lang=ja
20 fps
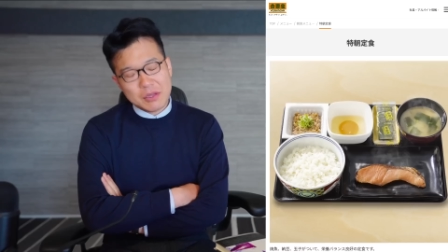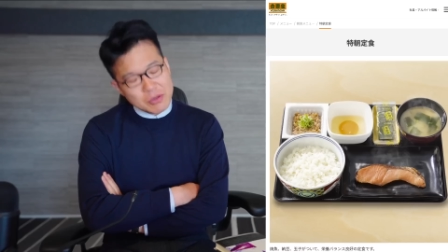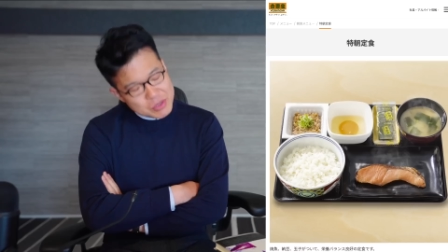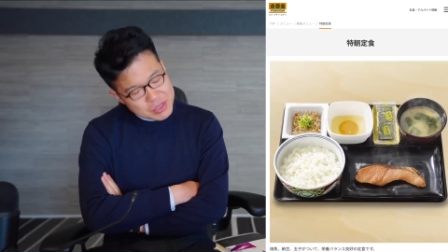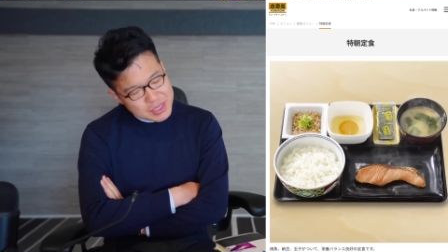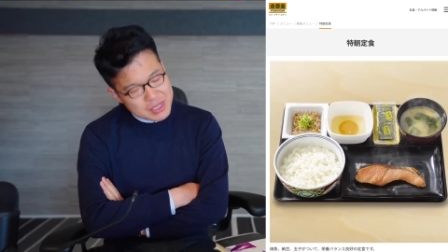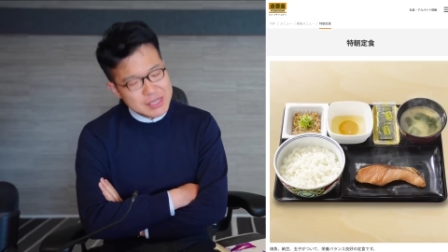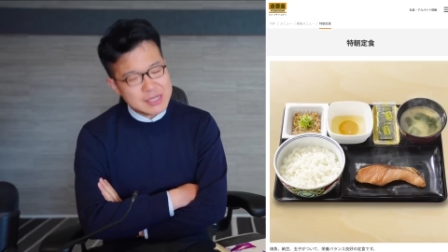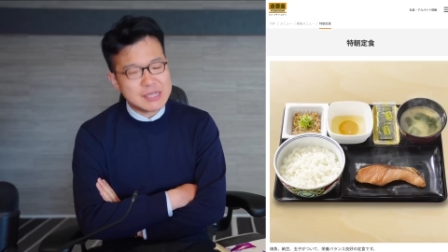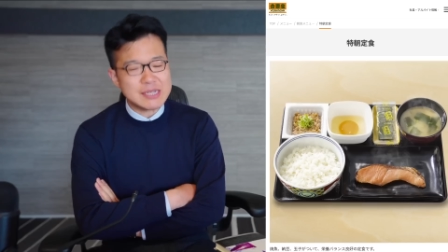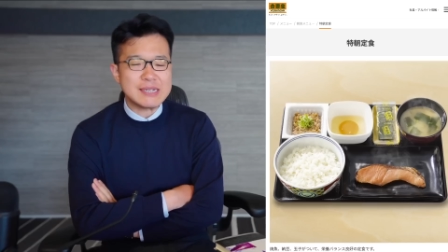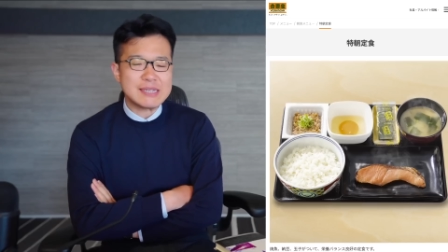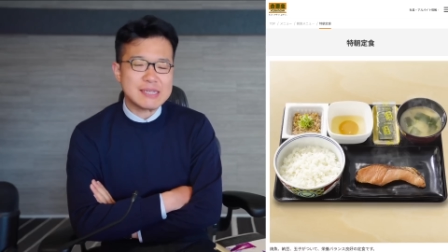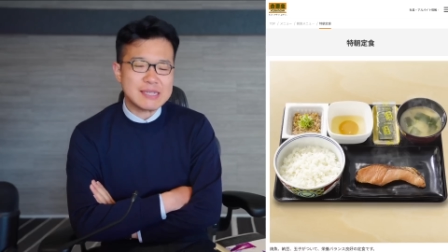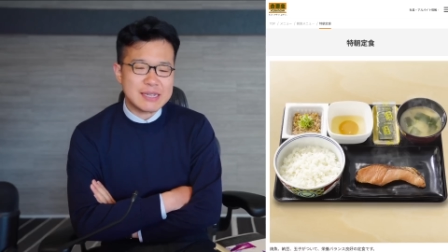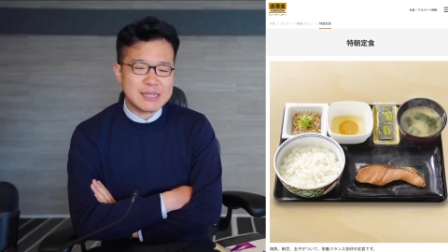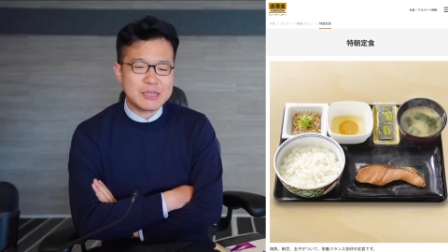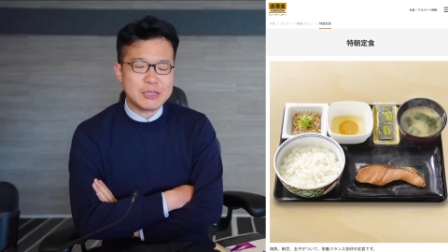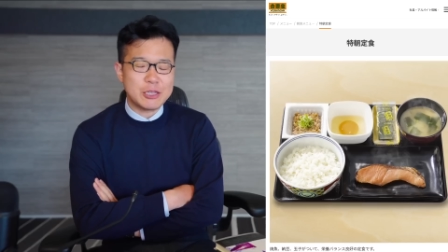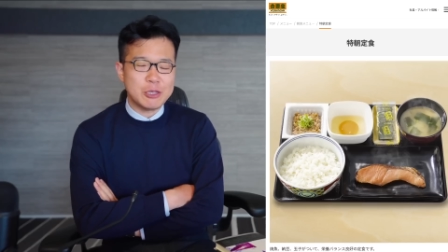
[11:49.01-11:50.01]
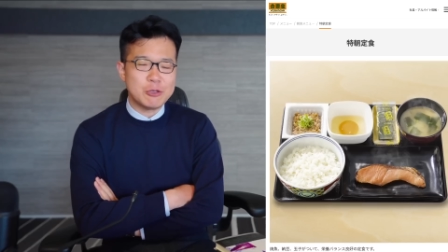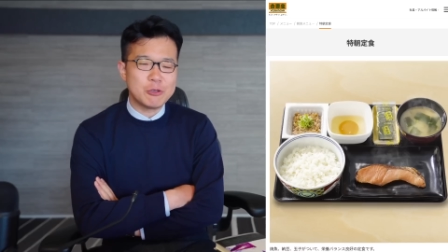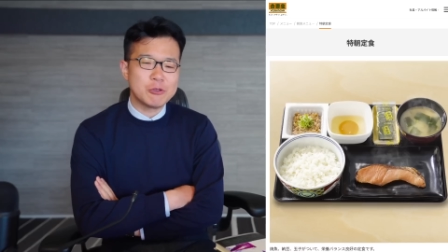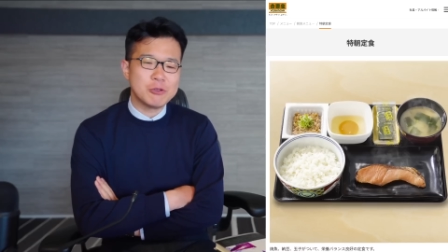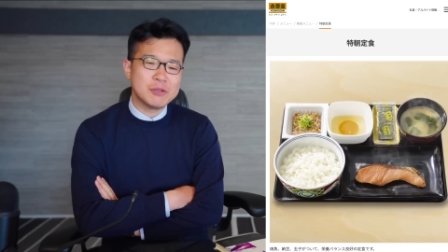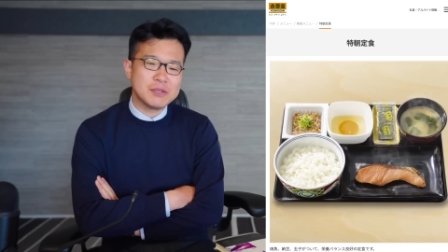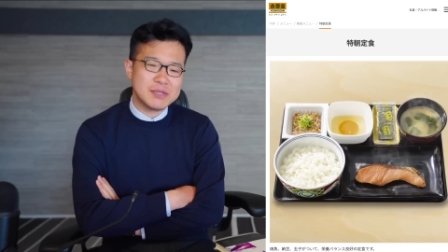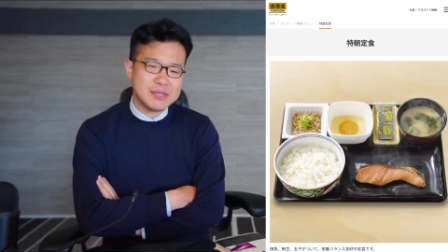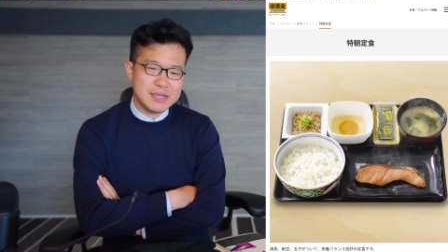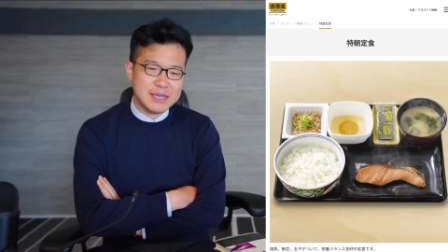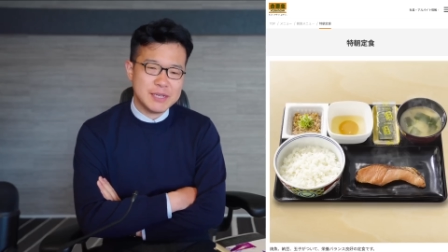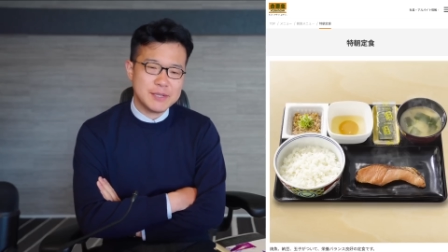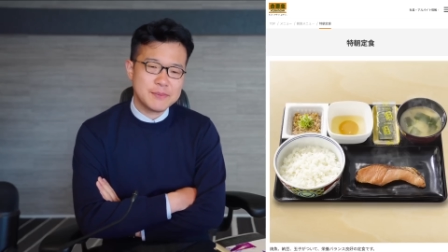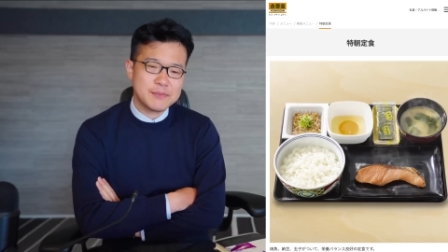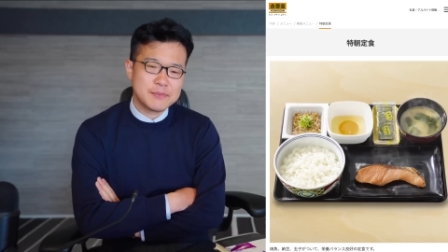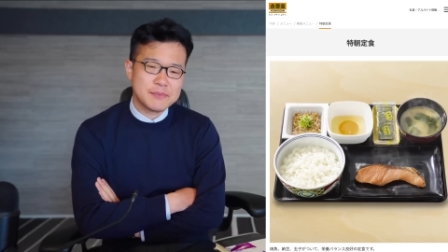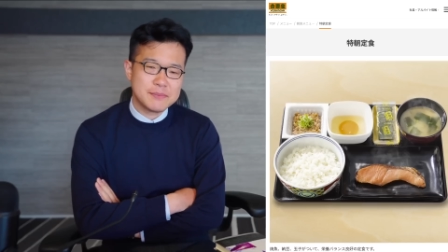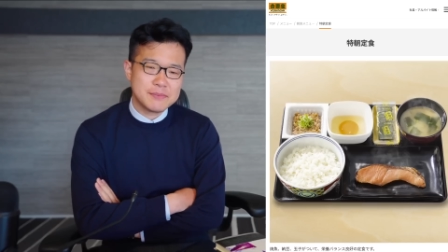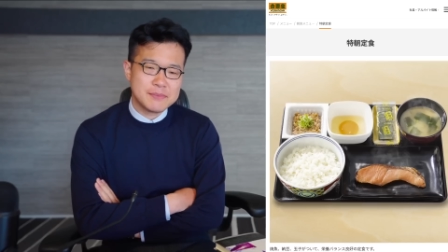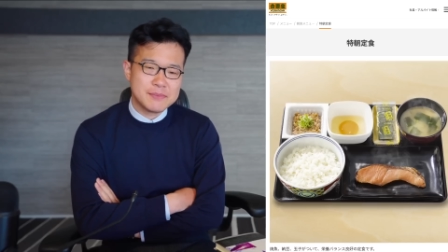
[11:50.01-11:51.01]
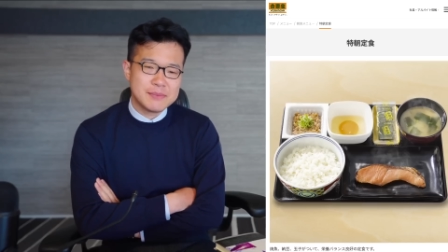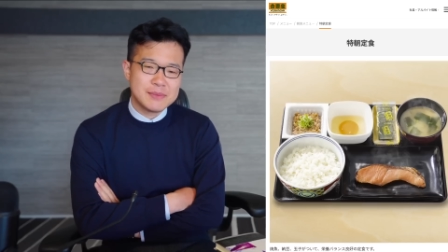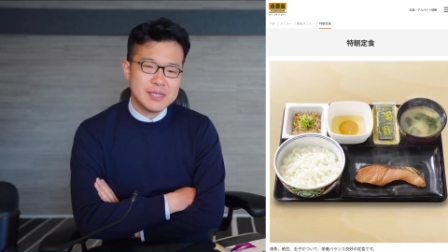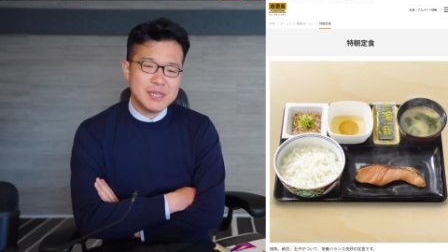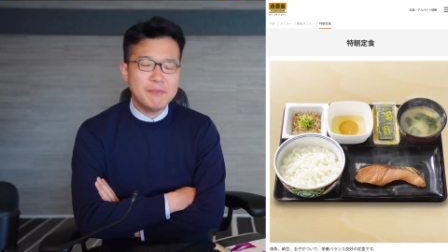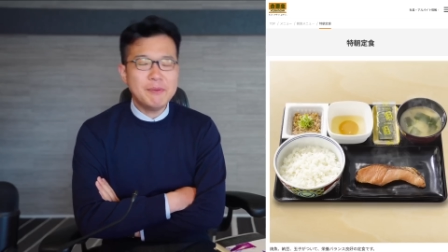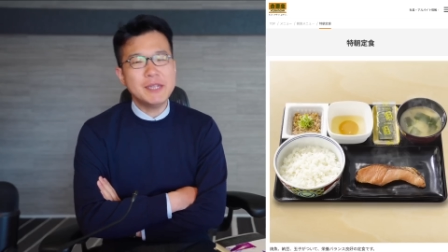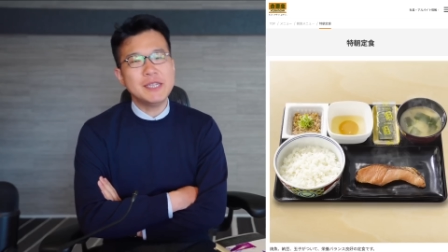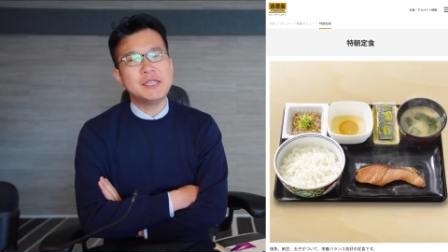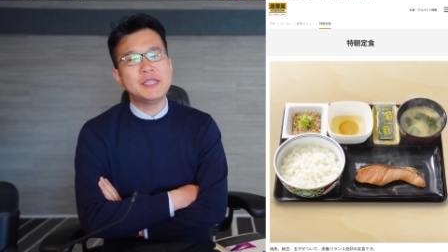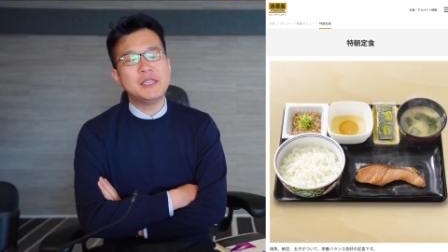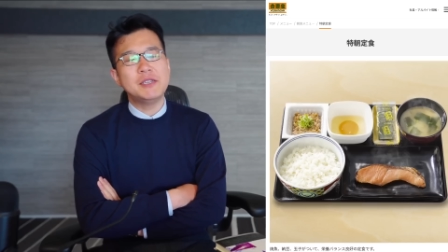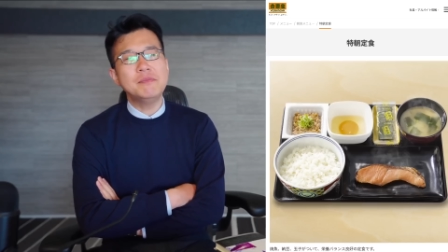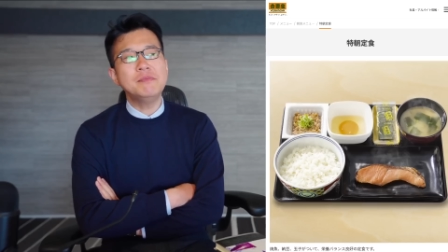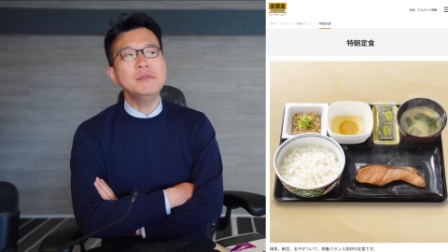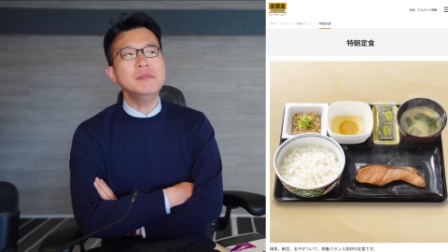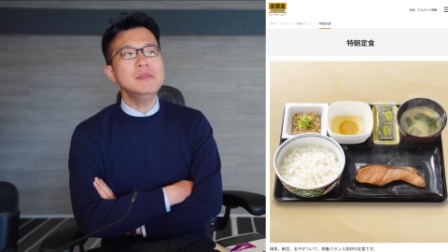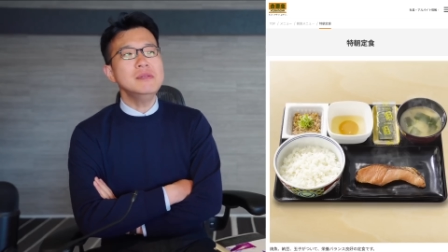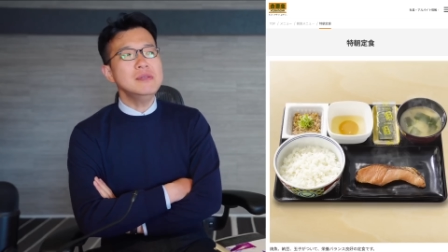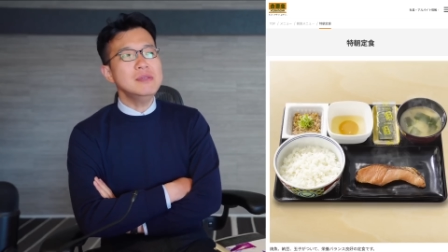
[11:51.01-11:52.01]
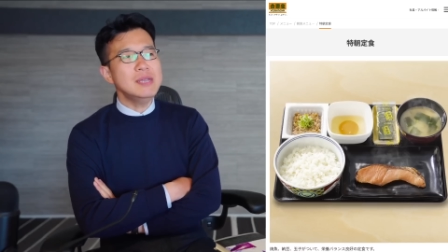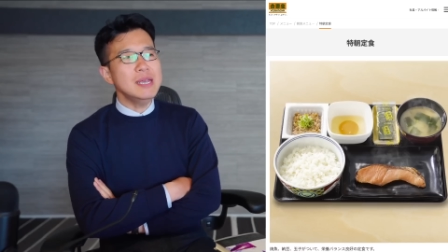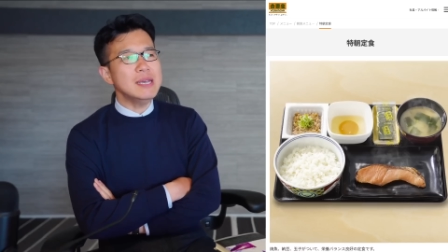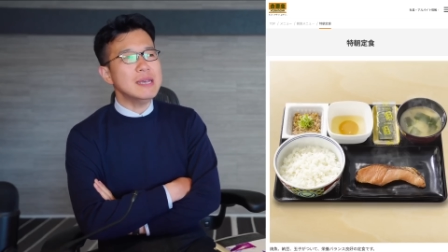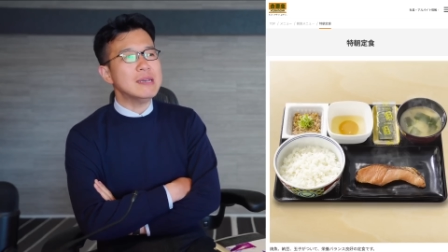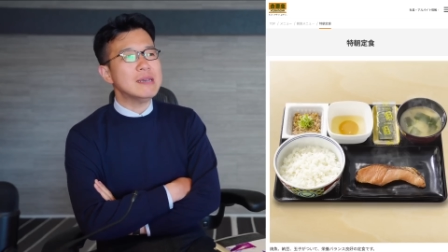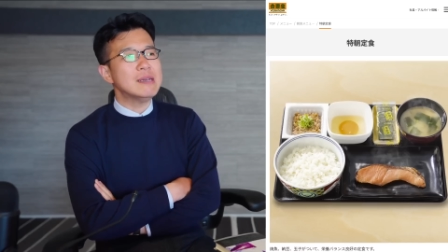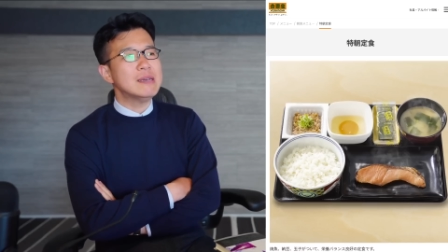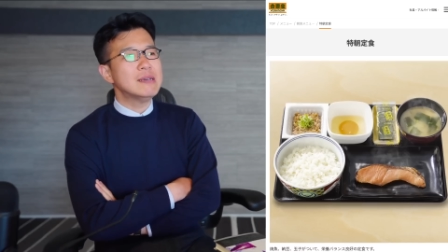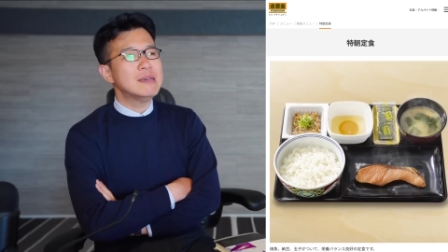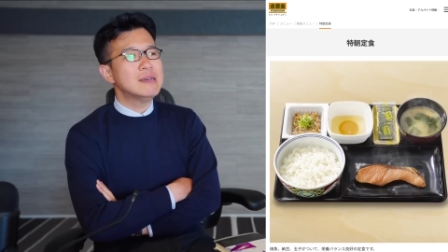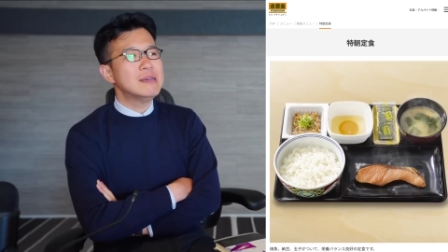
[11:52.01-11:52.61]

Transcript: どっちが幸せかっていうとですね、やっぱり自分で、